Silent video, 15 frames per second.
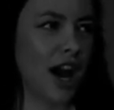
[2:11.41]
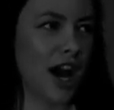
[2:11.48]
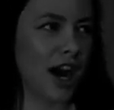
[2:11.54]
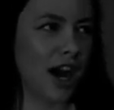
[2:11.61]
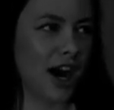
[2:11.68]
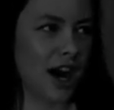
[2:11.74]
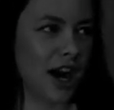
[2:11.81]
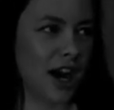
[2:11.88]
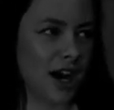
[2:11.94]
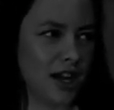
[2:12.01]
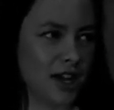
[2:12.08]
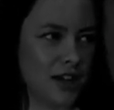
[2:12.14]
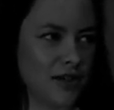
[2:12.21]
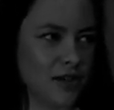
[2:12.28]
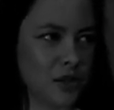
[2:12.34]

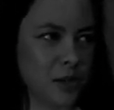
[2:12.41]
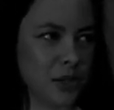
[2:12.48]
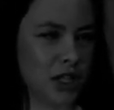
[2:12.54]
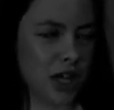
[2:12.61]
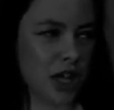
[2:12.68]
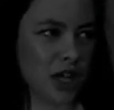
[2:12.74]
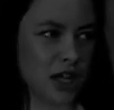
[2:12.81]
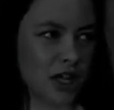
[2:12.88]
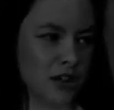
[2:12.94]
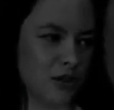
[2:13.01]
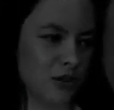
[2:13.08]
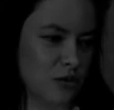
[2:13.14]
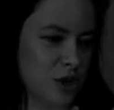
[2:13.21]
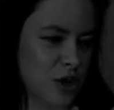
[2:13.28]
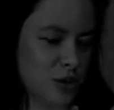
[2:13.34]
А в спектакле
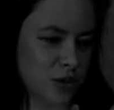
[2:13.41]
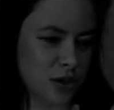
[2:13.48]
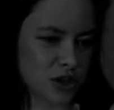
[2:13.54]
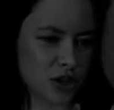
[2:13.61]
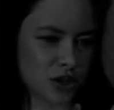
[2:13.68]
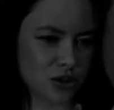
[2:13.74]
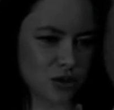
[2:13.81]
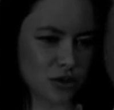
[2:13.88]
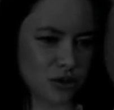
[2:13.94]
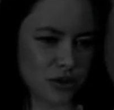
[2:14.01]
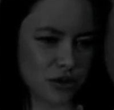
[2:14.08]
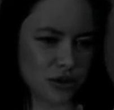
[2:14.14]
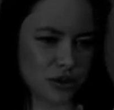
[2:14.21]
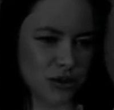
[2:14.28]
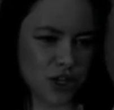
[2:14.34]
у меня произошел
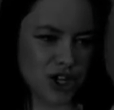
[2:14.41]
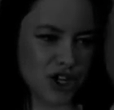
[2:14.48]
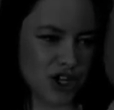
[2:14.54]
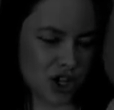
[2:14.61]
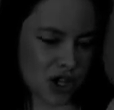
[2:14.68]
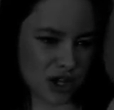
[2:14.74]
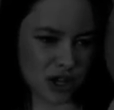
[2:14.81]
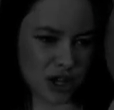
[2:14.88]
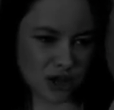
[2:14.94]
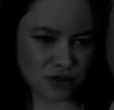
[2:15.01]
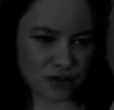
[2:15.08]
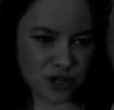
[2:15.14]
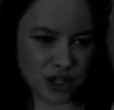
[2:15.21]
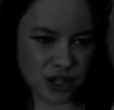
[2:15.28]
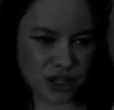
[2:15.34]
личный
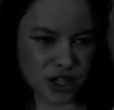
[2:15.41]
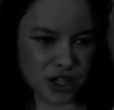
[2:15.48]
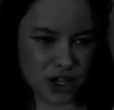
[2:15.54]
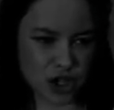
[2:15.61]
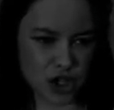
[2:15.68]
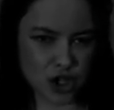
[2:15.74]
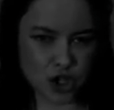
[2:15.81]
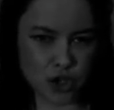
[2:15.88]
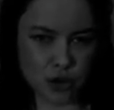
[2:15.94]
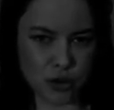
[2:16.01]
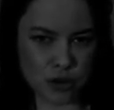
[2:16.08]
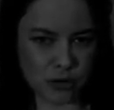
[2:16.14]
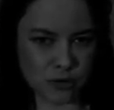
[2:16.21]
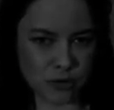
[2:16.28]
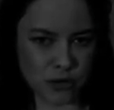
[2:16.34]
конфликт с
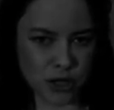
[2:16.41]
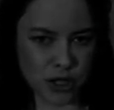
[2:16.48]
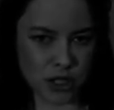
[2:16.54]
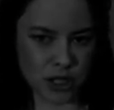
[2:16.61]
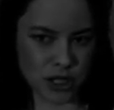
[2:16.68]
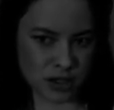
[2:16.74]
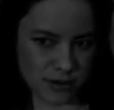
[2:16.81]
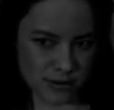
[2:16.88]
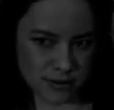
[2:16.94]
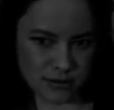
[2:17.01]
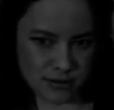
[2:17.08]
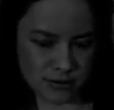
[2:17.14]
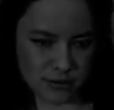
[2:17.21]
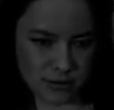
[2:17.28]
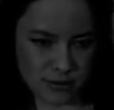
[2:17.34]
режиссером, и
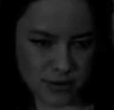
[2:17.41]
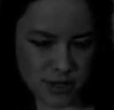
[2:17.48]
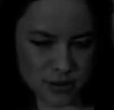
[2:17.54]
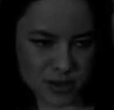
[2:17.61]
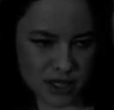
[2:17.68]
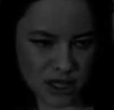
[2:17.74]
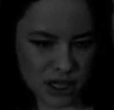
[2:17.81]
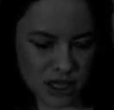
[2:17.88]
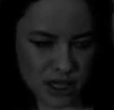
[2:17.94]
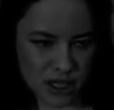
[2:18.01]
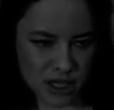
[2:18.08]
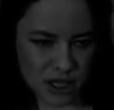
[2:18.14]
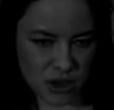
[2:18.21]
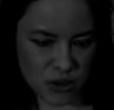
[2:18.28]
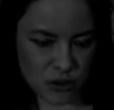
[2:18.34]
из
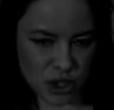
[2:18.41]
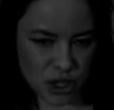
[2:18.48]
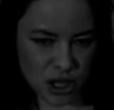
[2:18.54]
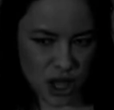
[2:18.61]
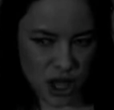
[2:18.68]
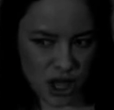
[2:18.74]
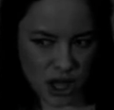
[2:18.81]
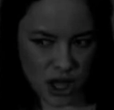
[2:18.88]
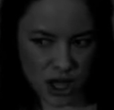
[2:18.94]
спектакля я ушла.